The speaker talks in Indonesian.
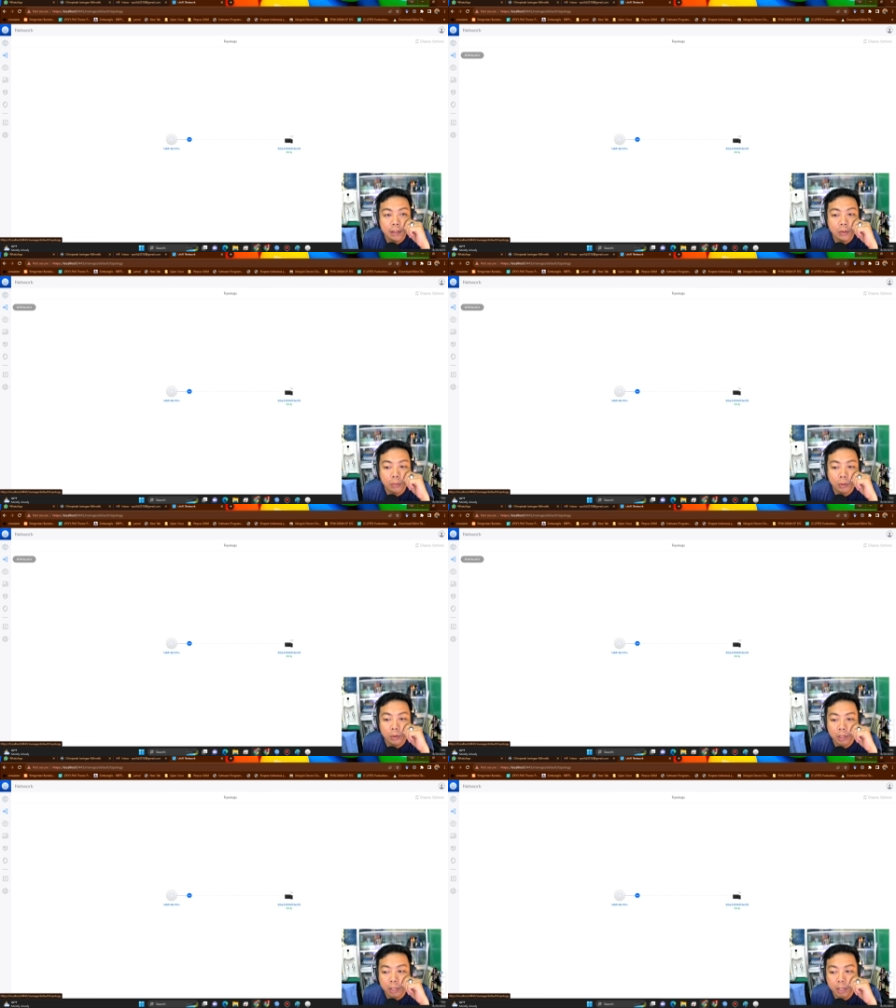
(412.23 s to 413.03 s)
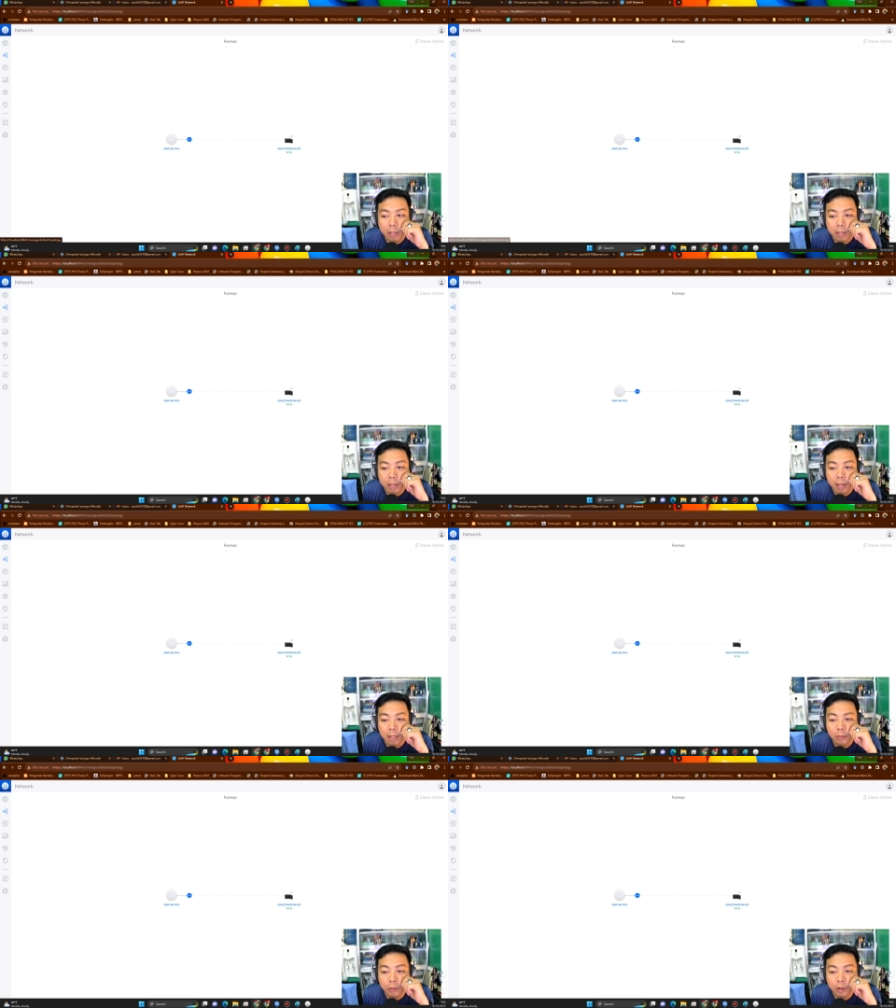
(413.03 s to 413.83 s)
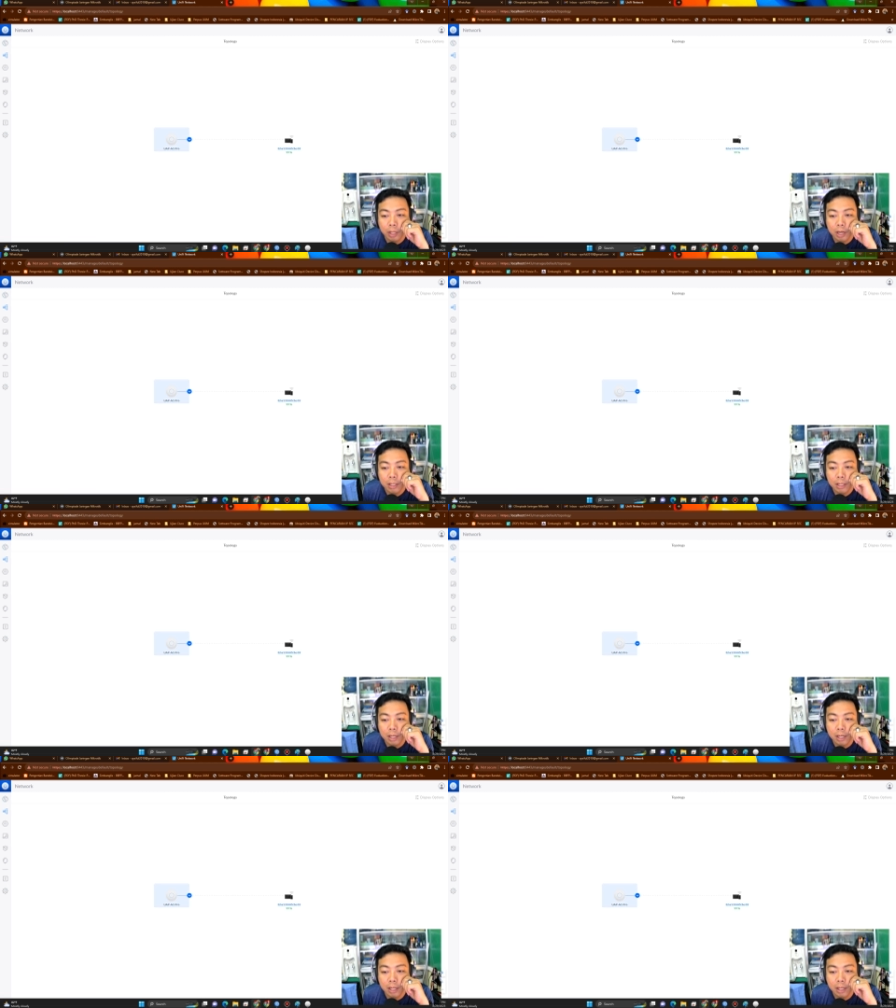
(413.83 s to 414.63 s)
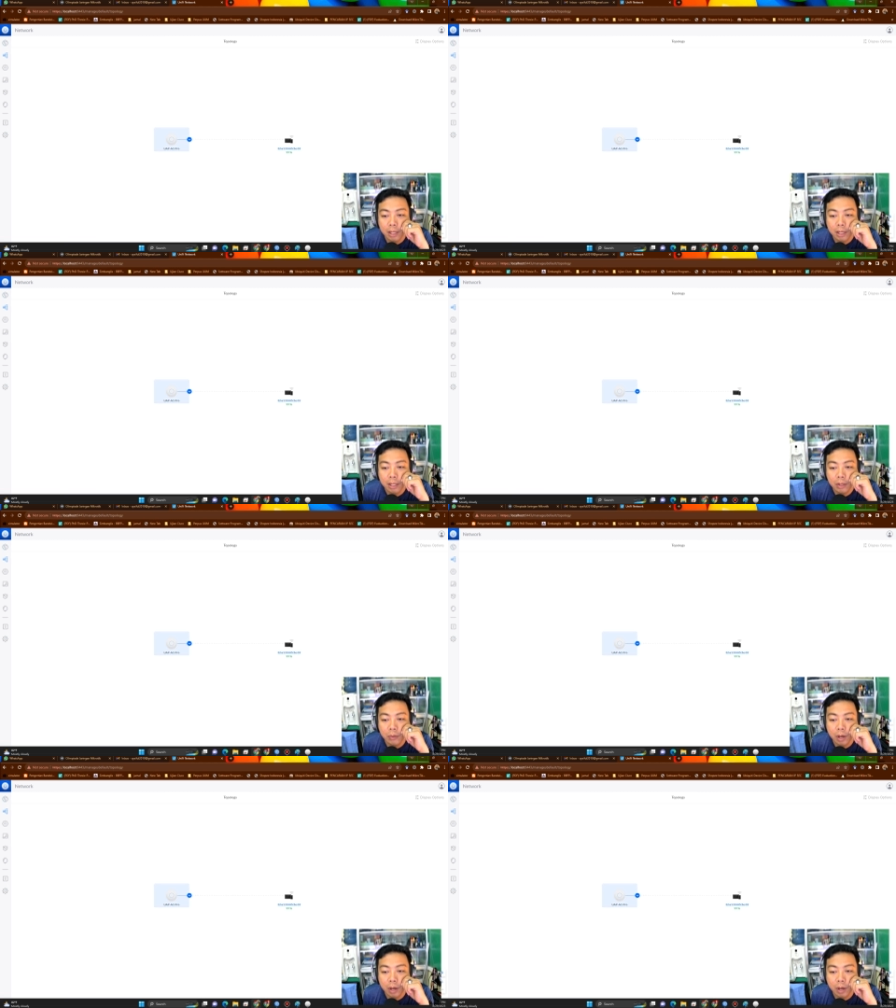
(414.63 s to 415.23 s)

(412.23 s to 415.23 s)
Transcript: topologi nah ini topologi yang ada saat ini ini